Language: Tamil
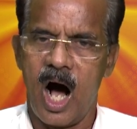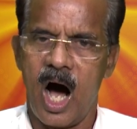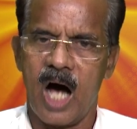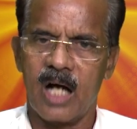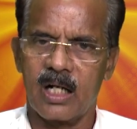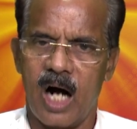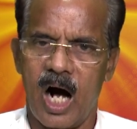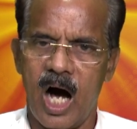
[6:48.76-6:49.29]

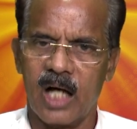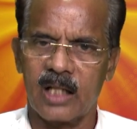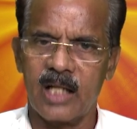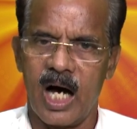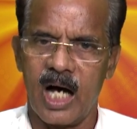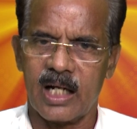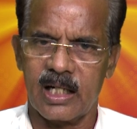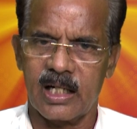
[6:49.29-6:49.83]
ஆறு
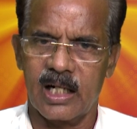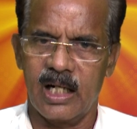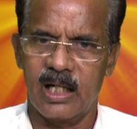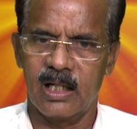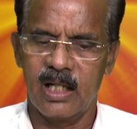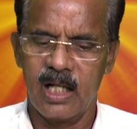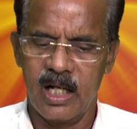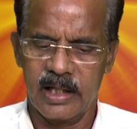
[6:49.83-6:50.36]

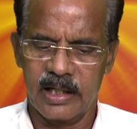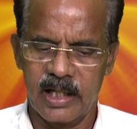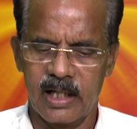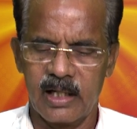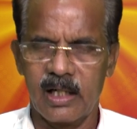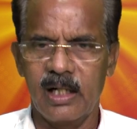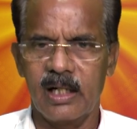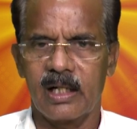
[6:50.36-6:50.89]
ஆதாரங்கள்
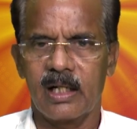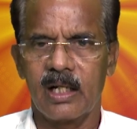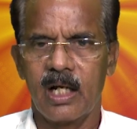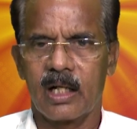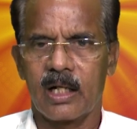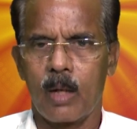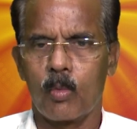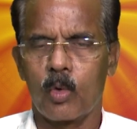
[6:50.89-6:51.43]
என்று
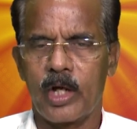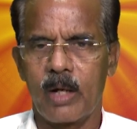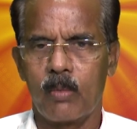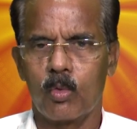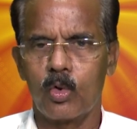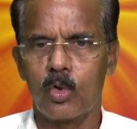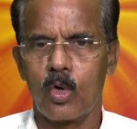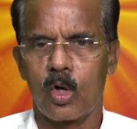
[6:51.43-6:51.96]
நம்முடைய
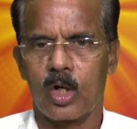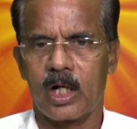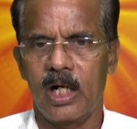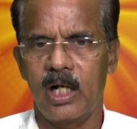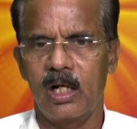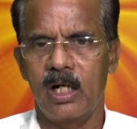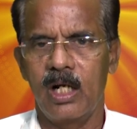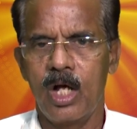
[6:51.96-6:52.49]

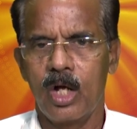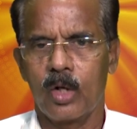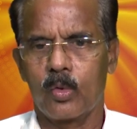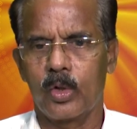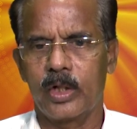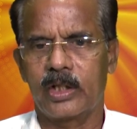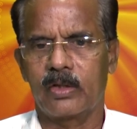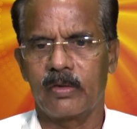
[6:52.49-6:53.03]
முன்னோர்கள்
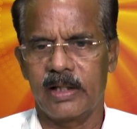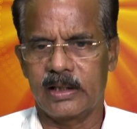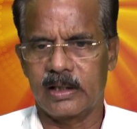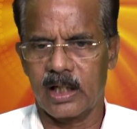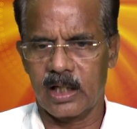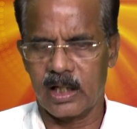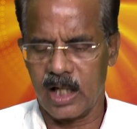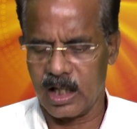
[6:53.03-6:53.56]
குறித்து
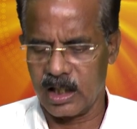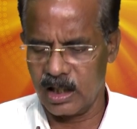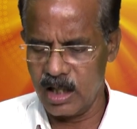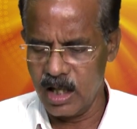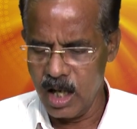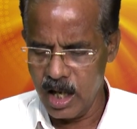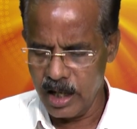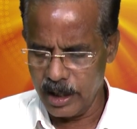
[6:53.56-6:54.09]
வைத்திருக்கிறார்கள்
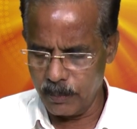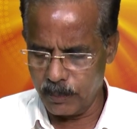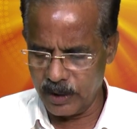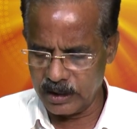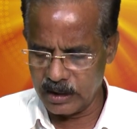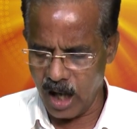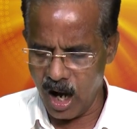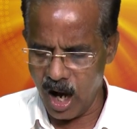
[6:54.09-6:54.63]
இப்போ
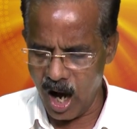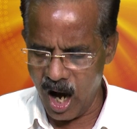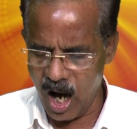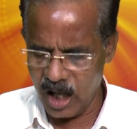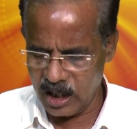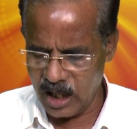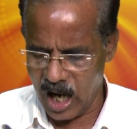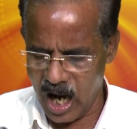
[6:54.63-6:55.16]
இந்த
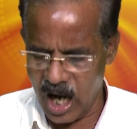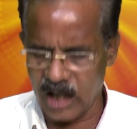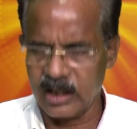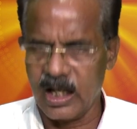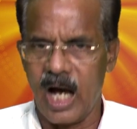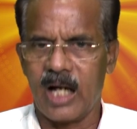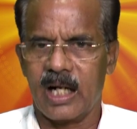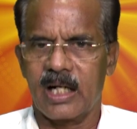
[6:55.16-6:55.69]
ஆறு
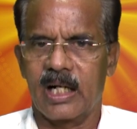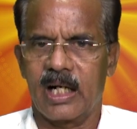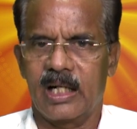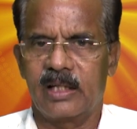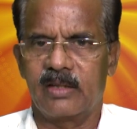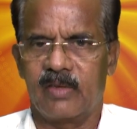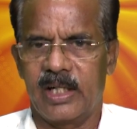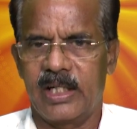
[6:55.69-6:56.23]

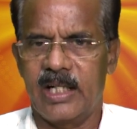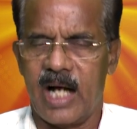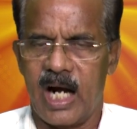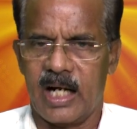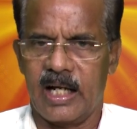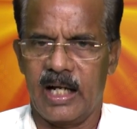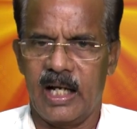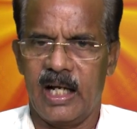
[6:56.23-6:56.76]
ஆதாரங்களின்
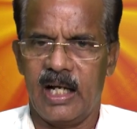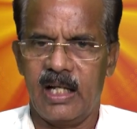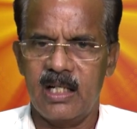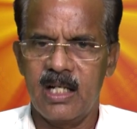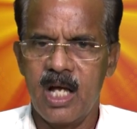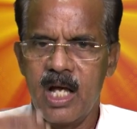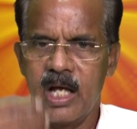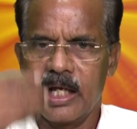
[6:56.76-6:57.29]
வழியாக
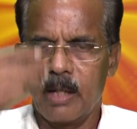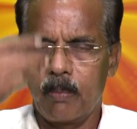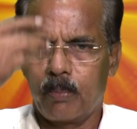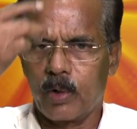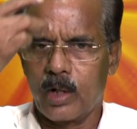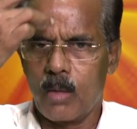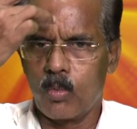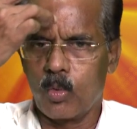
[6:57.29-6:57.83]

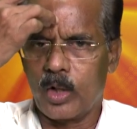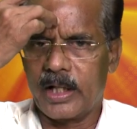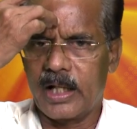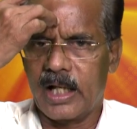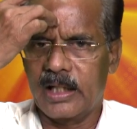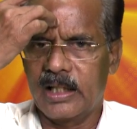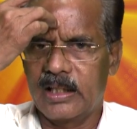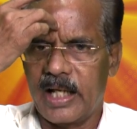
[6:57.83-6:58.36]
இப்போ நம்முடைய
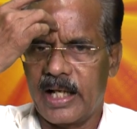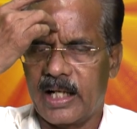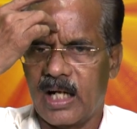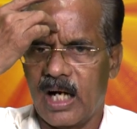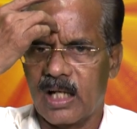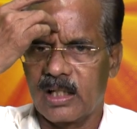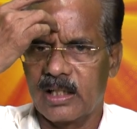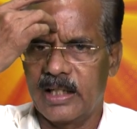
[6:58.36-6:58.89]
இதை
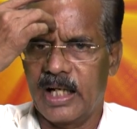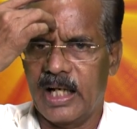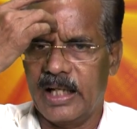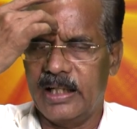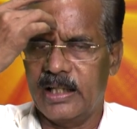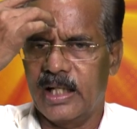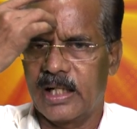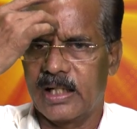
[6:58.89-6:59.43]
கருநிலை
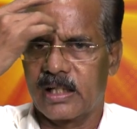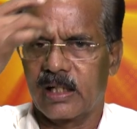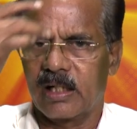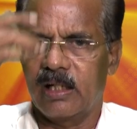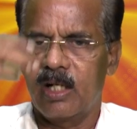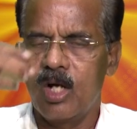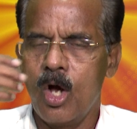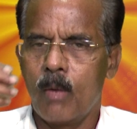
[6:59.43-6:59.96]
என்று
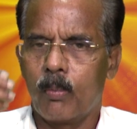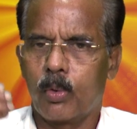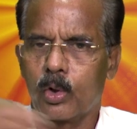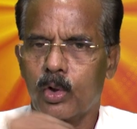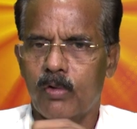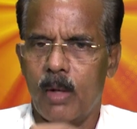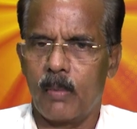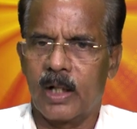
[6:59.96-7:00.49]

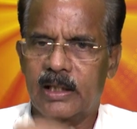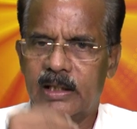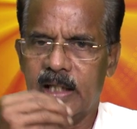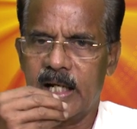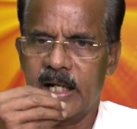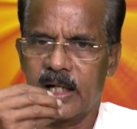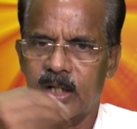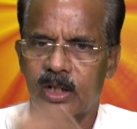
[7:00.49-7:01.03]
புருவ
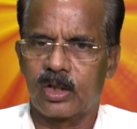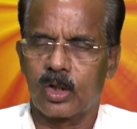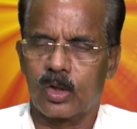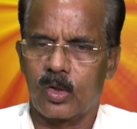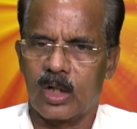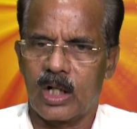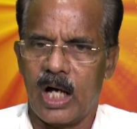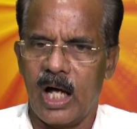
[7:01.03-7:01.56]
மத்தியை
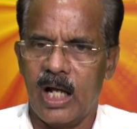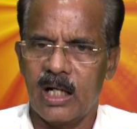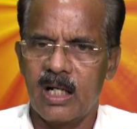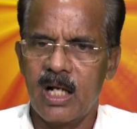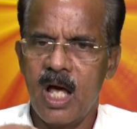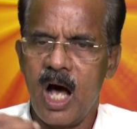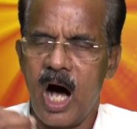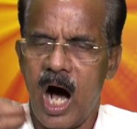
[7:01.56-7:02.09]
எடுத்துக்கொண்டால்
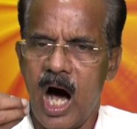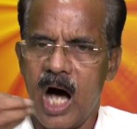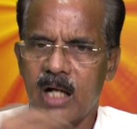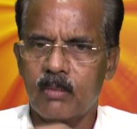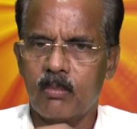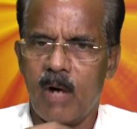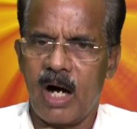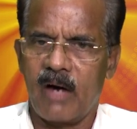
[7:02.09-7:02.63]

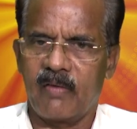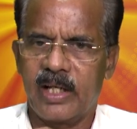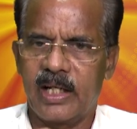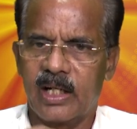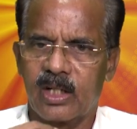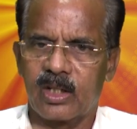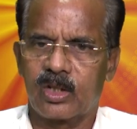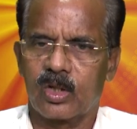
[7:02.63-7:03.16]
ஆன்மாவை
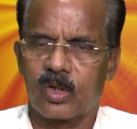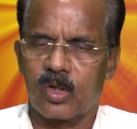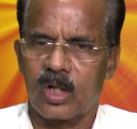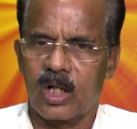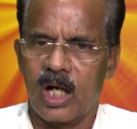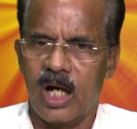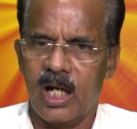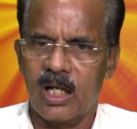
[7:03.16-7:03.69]

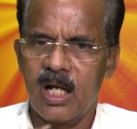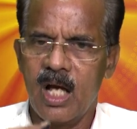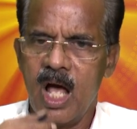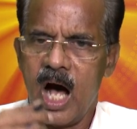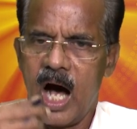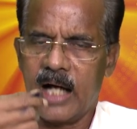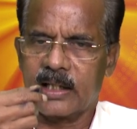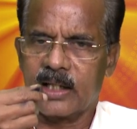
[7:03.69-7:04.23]
எடுத்துக்கொண்டால்
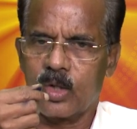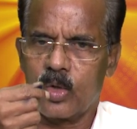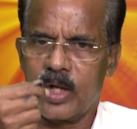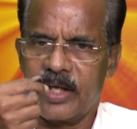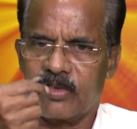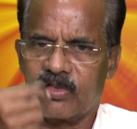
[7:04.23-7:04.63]
அதனுடைய